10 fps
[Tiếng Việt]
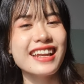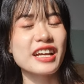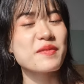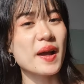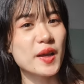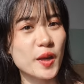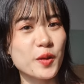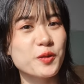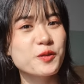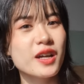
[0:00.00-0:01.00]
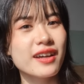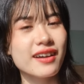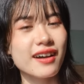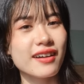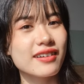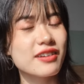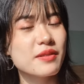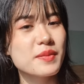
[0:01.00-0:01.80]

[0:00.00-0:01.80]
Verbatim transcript: là các bạn hiểu à, cái